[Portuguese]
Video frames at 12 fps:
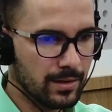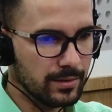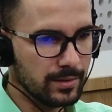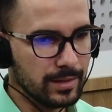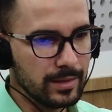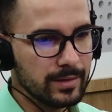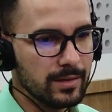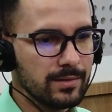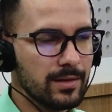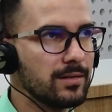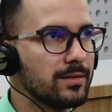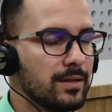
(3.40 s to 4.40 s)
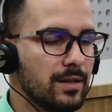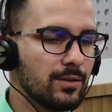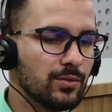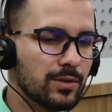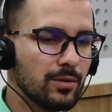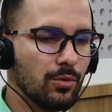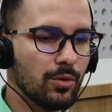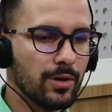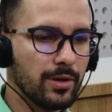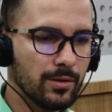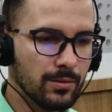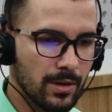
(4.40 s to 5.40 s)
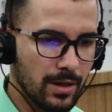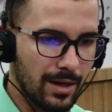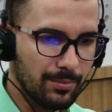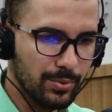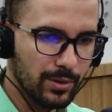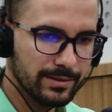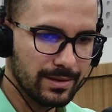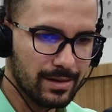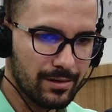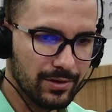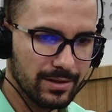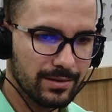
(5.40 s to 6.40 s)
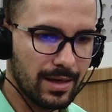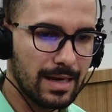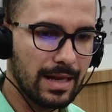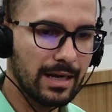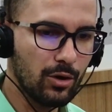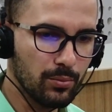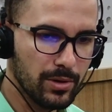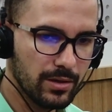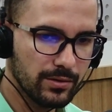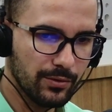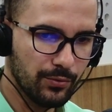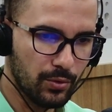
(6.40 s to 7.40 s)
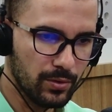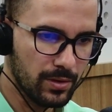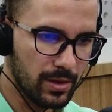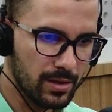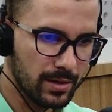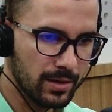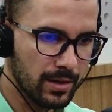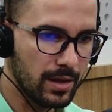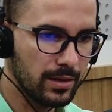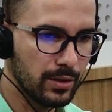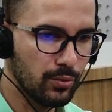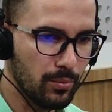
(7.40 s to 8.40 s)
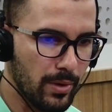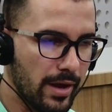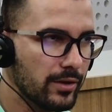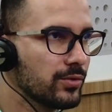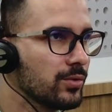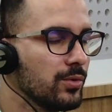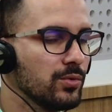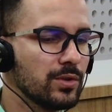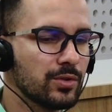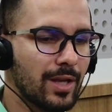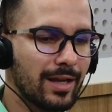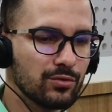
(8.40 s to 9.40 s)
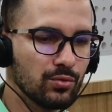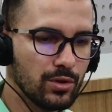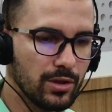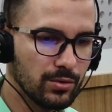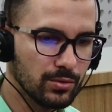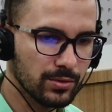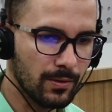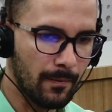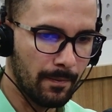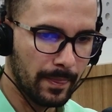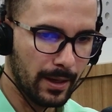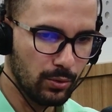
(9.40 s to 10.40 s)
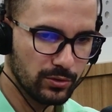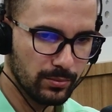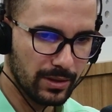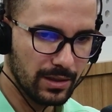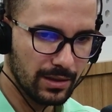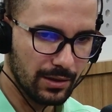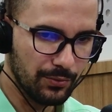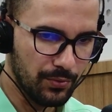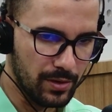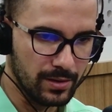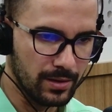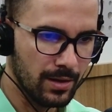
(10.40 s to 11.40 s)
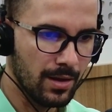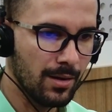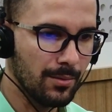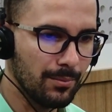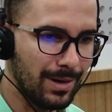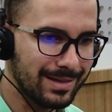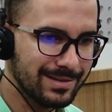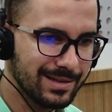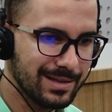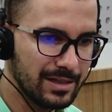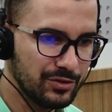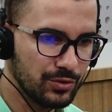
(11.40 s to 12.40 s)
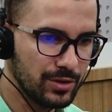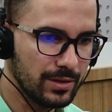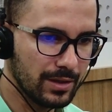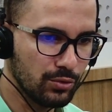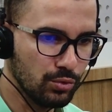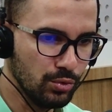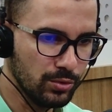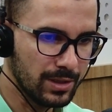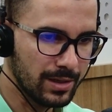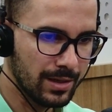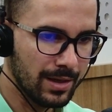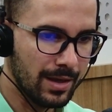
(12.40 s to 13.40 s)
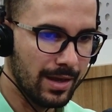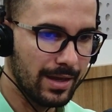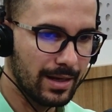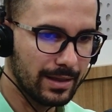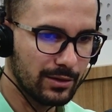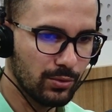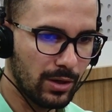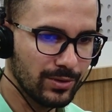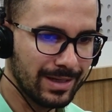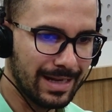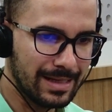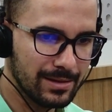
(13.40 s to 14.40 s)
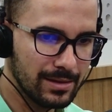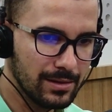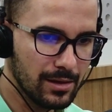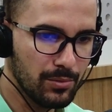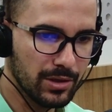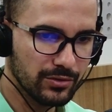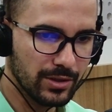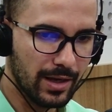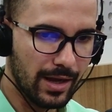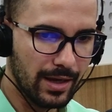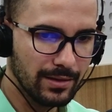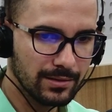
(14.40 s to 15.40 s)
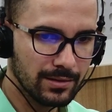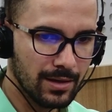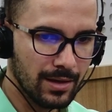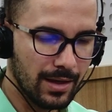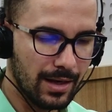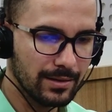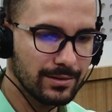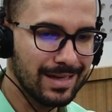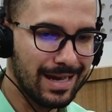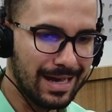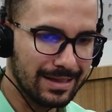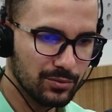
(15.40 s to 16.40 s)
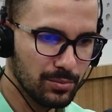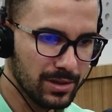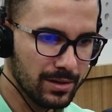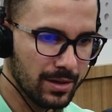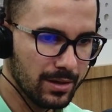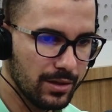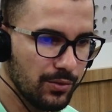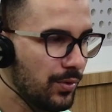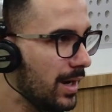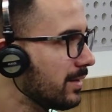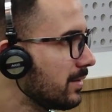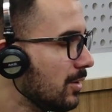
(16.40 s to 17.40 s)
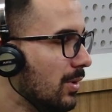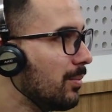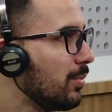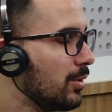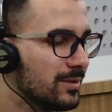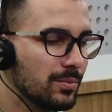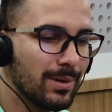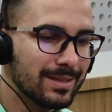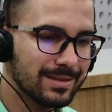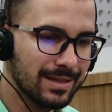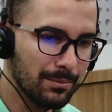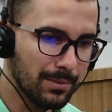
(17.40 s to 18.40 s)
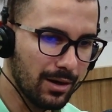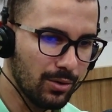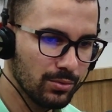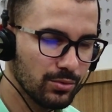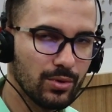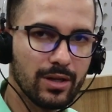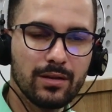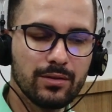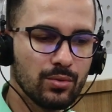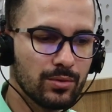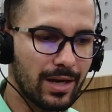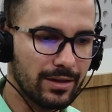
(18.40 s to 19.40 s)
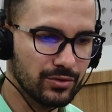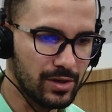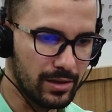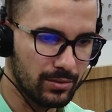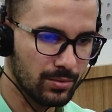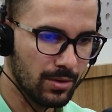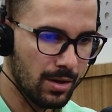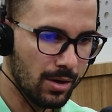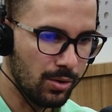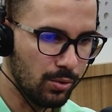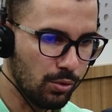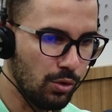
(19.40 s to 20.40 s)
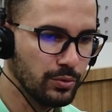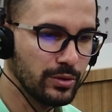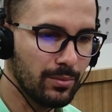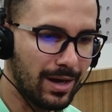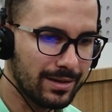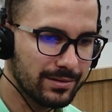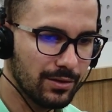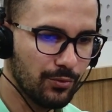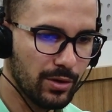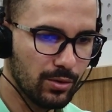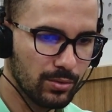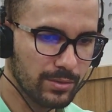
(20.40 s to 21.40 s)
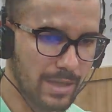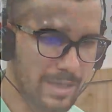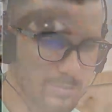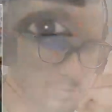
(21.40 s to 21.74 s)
de 36 anos que morreu após atravessar ilegalmente a fronteira entre o México e os Estados Unidos na última quinta-feira. Márcia Cristina Dutra era natural de Caratinga, em Minas Gerais. Ela tinha asma e faleceu após passar mal durante o trajeto. O corpo de Márcia foi encontrado